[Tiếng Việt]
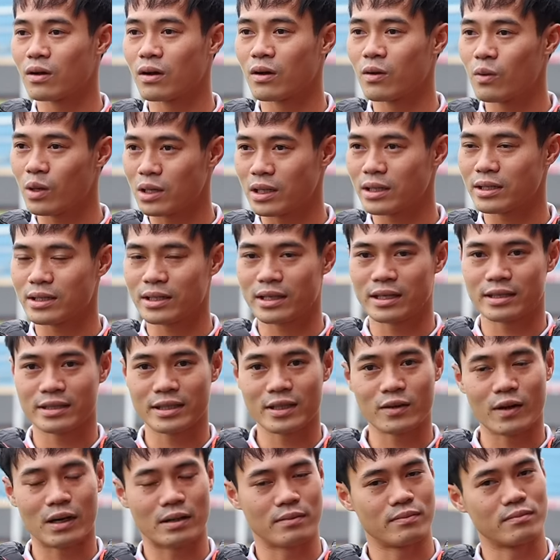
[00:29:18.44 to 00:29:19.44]
Quốc ấy, thì
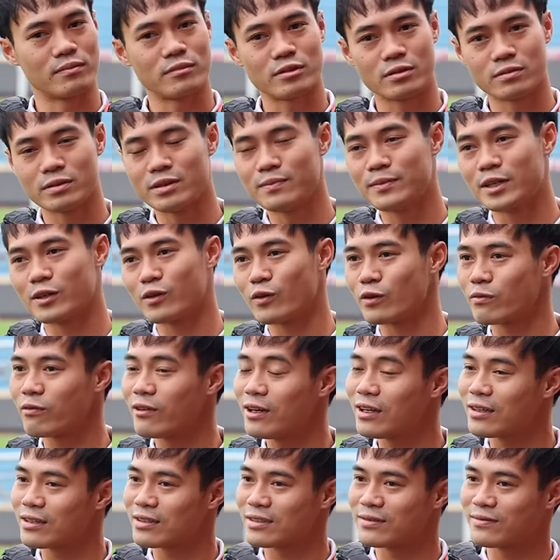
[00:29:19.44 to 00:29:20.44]
sinh hoạt nhưng mà nó vẫn
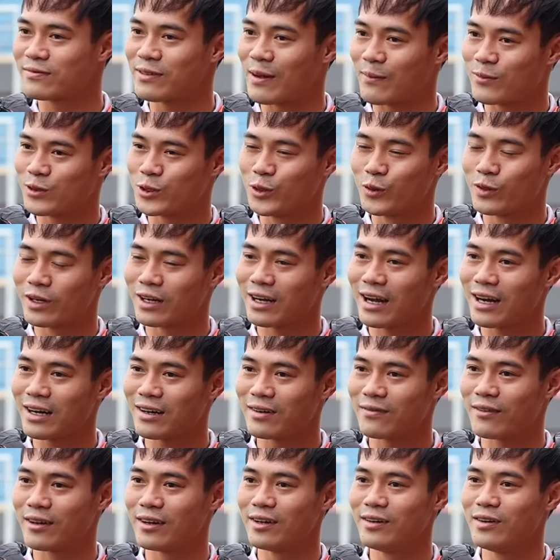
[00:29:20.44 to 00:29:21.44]
là phạm trù khác ở
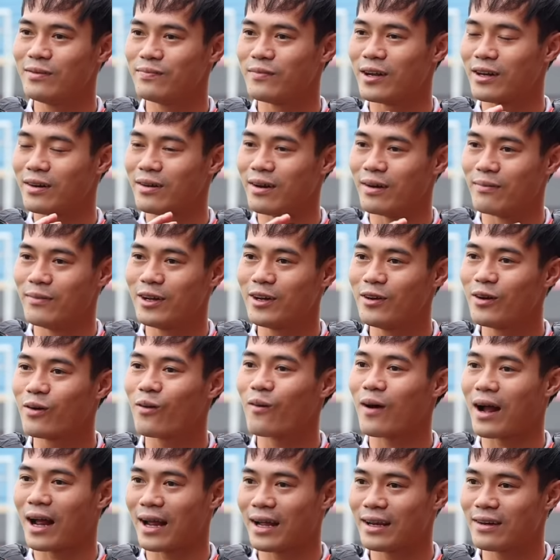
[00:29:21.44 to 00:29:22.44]
về, về ở bên nước
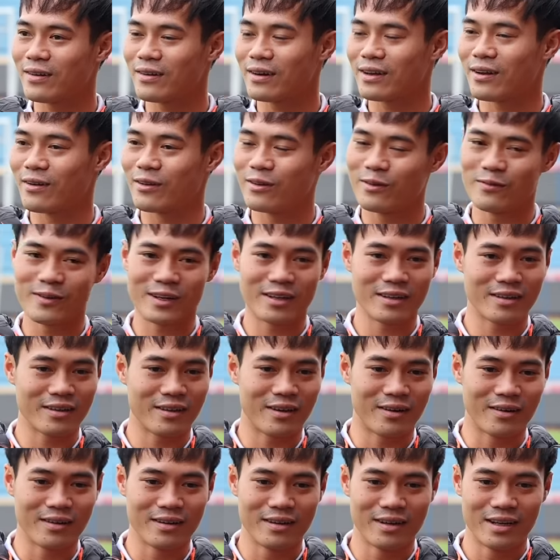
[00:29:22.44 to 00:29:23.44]
ngoài ấy. Nó kiểu nó vẫn
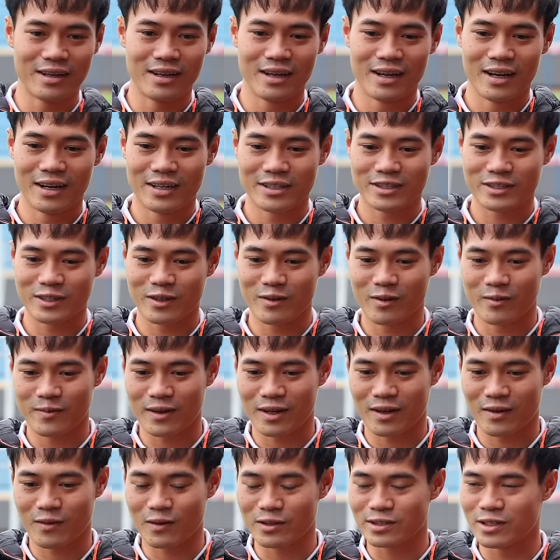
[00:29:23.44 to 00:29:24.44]
kiểu so với
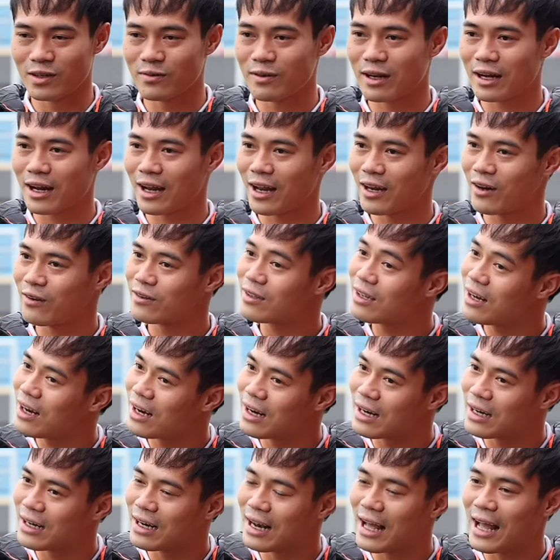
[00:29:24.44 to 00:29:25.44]
cả cuộc sống hàng ngày nó rất là
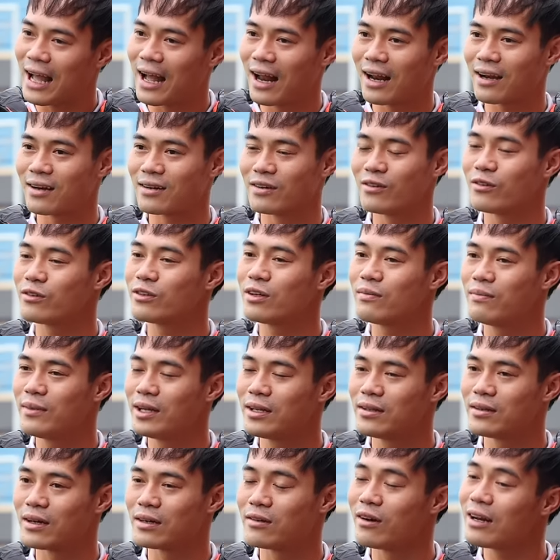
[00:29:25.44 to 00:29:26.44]
lạ, nó rất bình
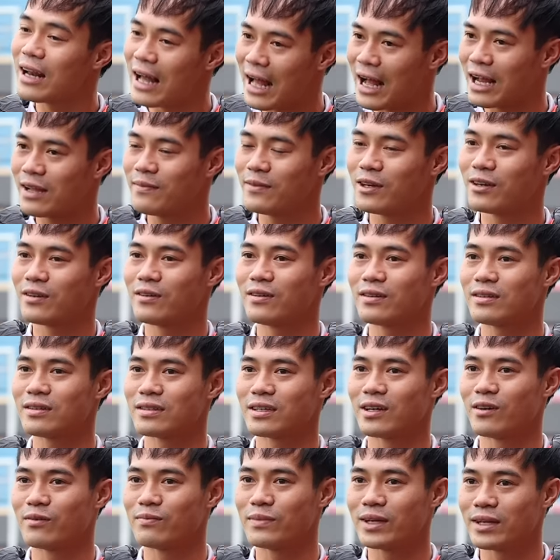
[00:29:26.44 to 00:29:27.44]
thường, nó lạ nhưng mà nó
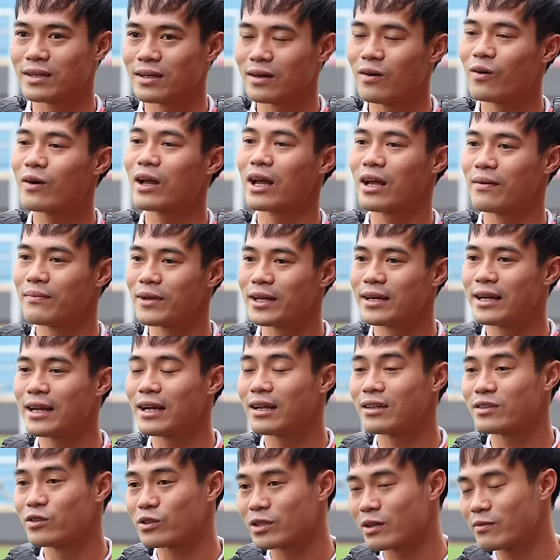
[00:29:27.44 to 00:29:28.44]
kiểu mình ok mình đây
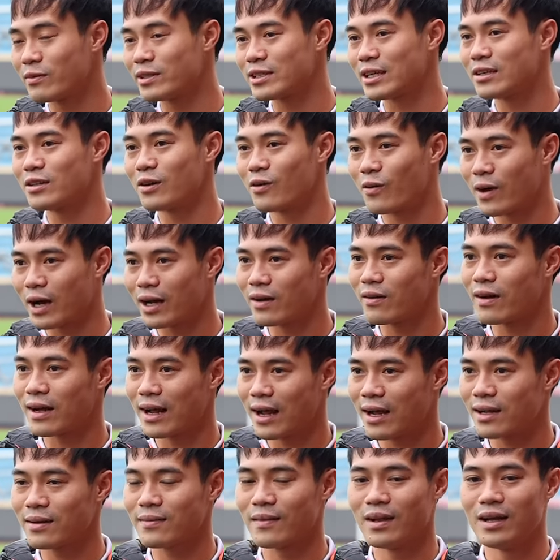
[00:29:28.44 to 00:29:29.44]
là dù sao mình sang nước ngoài nó
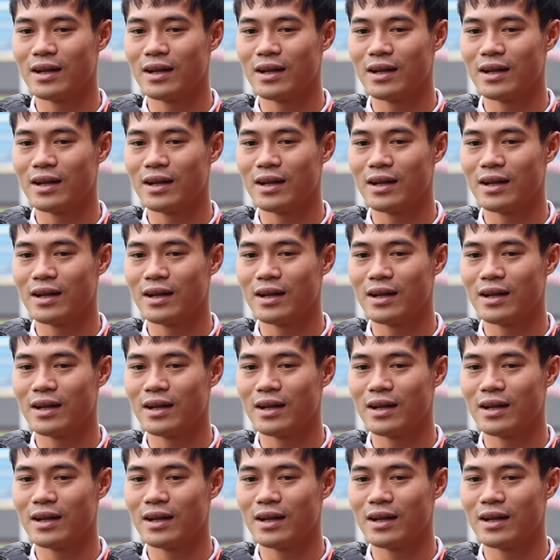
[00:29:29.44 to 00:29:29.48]
khác.